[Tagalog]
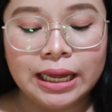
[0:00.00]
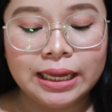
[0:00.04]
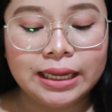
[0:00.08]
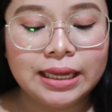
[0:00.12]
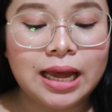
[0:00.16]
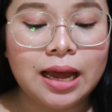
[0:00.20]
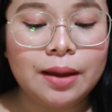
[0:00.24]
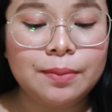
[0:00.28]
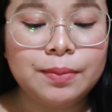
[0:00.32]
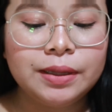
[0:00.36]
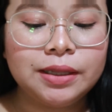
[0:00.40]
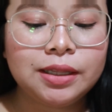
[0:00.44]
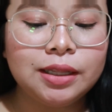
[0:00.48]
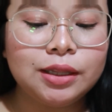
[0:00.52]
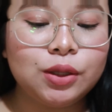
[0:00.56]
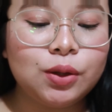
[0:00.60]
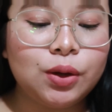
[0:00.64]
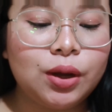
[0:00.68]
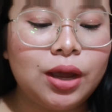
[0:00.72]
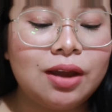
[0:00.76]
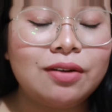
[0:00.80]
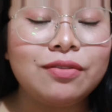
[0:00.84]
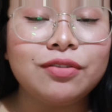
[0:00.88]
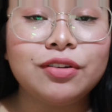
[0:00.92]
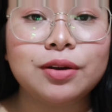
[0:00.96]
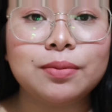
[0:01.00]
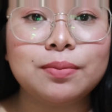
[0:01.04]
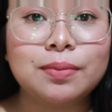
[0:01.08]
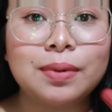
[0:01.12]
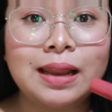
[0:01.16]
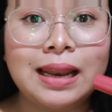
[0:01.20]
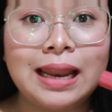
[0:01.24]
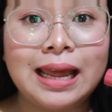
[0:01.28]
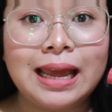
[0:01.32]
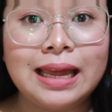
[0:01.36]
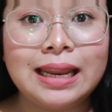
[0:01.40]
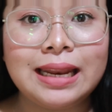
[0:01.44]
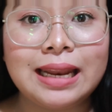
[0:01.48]
gamit itong
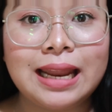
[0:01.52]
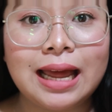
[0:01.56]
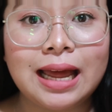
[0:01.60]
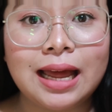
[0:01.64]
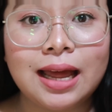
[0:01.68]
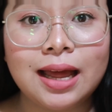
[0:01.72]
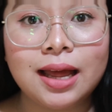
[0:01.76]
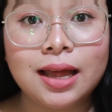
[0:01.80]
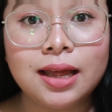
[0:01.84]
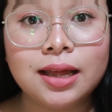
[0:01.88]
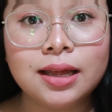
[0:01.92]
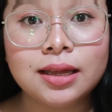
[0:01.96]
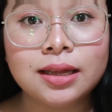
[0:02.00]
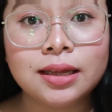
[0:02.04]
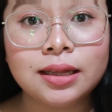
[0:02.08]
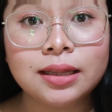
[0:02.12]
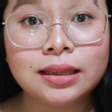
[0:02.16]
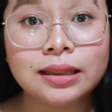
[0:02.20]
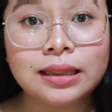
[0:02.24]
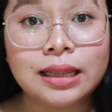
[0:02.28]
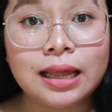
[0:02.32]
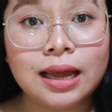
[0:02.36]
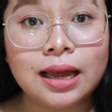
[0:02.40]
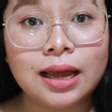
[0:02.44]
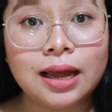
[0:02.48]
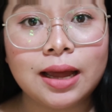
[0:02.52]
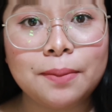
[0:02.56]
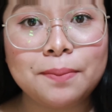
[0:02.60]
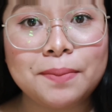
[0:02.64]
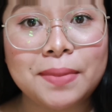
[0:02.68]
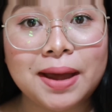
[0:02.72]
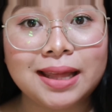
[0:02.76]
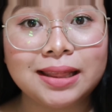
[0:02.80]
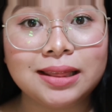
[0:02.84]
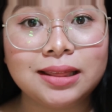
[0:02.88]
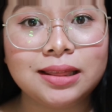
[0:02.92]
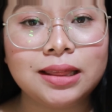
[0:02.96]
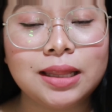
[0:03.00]
Everbelena na
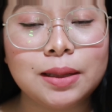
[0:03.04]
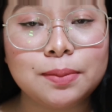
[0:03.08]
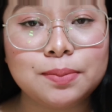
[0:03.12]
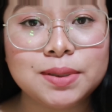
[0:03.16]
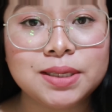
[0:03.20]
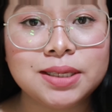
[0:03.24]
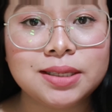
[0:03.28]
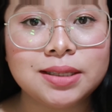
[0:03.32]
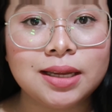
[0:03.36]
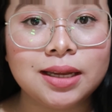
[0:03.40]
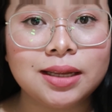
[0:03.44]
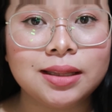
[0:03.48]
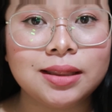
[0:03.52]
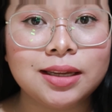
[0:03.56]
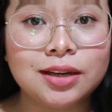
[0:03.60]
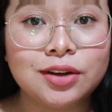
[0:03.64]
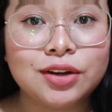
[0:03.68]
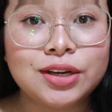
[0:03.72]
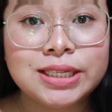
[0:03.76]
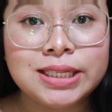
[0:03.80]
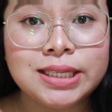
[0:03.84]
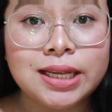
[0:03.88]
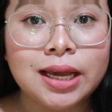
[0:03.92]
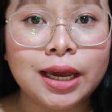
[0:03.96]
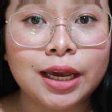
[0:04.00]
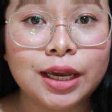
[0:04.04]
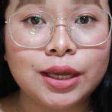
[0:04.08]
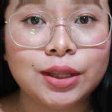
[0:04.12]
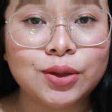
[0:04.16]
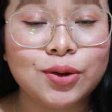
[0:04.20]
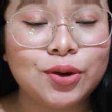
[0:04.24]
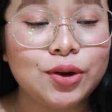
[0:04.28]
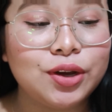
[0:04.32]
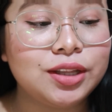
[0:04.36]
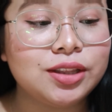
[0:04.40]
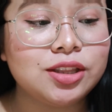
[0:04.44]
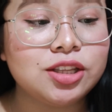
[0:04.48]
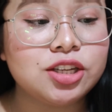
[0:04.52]
matte lipstick ni Chris
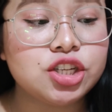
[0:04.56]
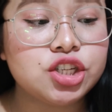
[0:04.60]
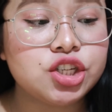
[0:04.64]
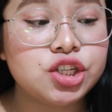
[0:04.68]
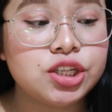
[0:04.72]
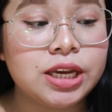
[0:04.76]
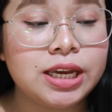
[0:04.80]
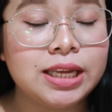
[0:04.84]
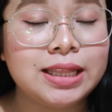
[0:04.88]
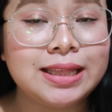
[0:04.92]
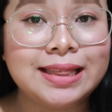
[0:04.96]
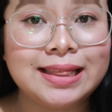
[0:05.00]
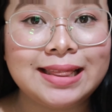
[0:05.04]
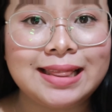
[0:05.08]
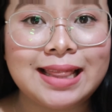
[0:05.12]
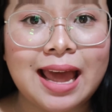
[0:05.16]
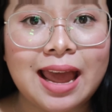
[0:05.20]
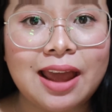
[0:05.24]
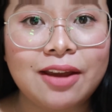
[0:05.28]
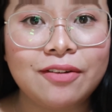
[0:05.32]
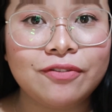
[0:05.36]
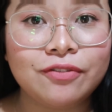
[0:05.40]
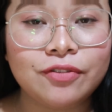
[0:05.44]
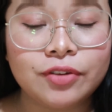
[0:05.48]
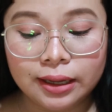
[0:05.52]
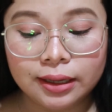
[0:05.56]
Aquino in the shade Life.